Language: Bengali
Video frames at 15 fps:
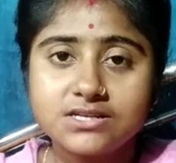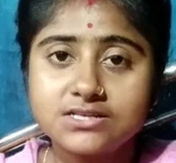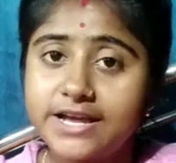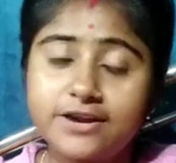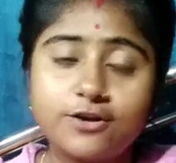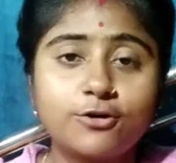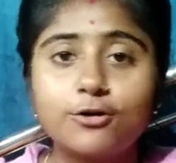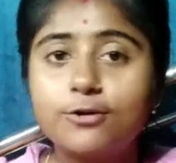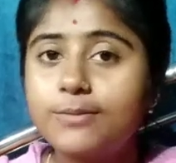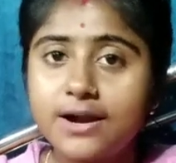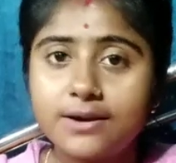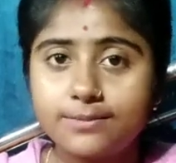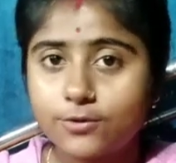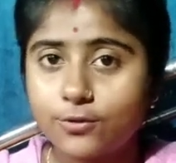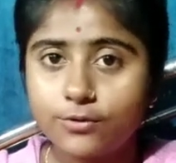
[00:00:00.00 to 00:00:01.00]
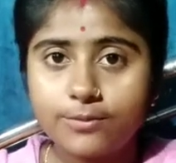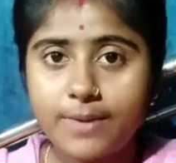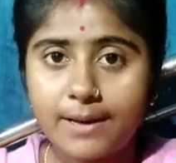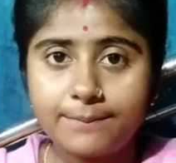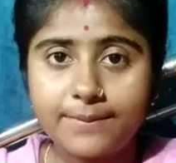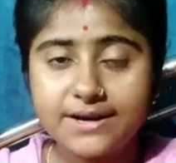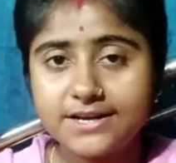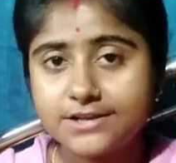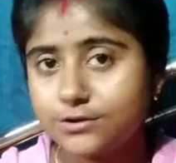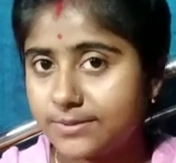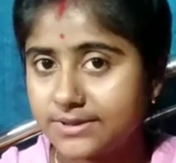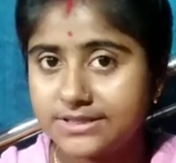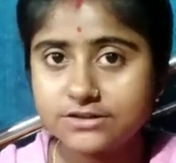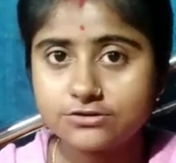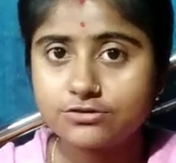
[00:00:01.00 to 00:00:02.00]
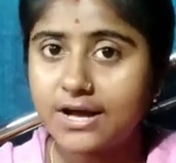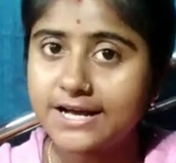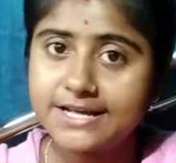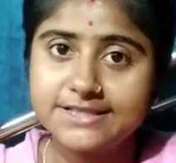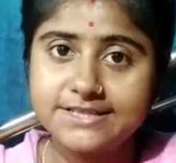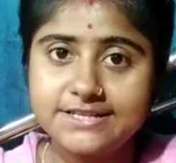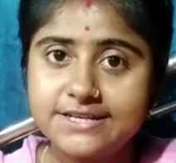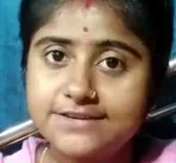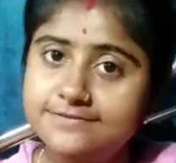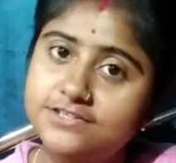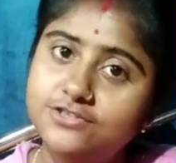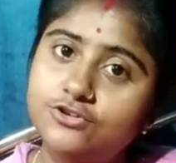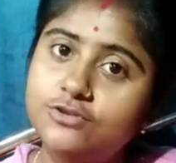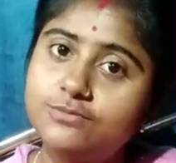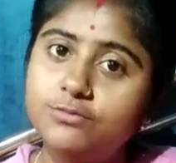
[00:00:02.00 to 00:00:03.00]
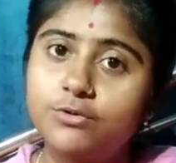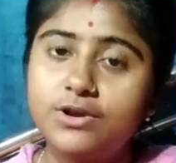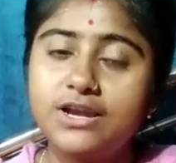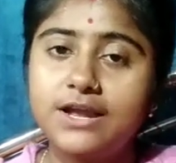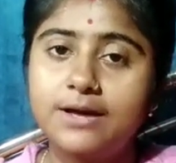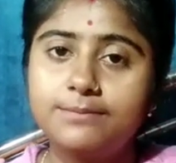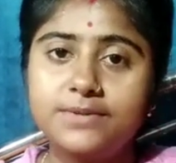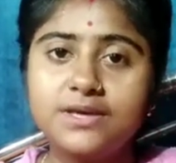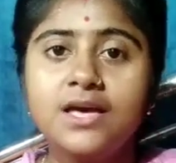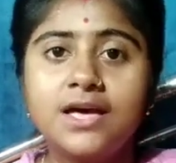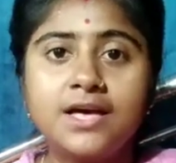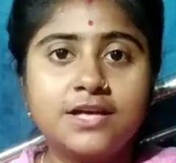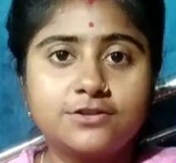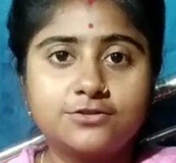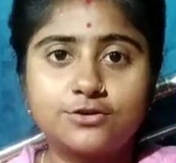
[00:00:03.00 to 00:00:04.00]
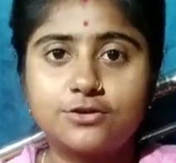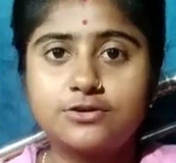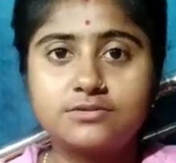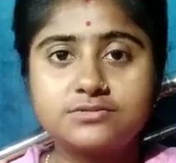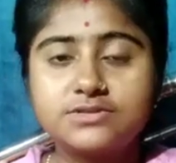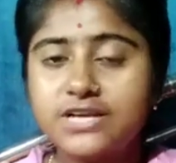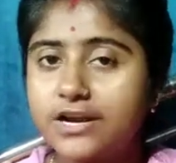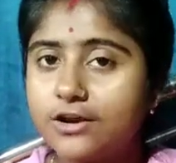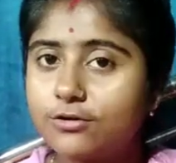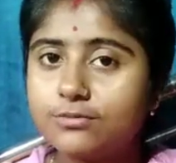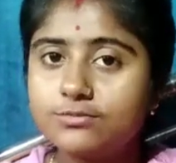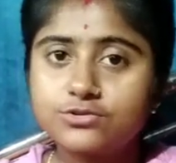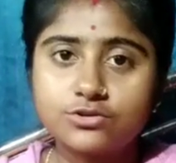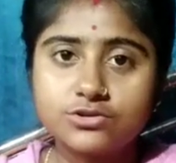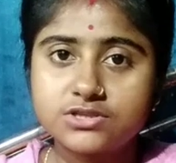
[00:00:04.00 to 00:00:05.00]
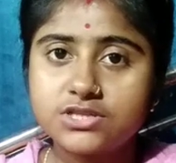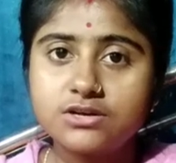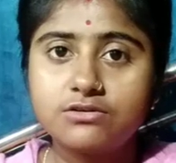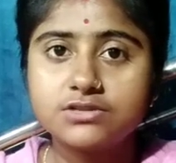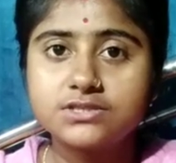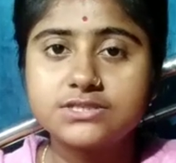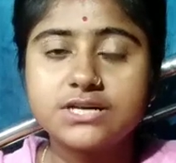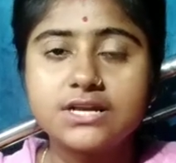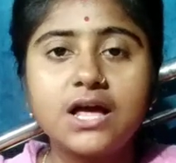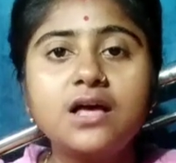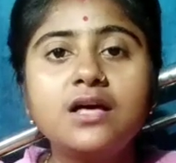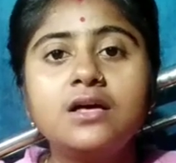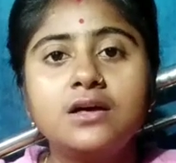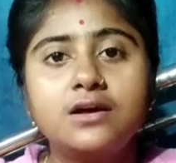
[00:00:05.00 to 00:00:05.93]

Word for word: সেরকম আর কোনো ব্যাপার নেই তোমাদের তো আগের দিনের ভিডিওই বললামই তো সেরকম সত্যি হচ্ছে না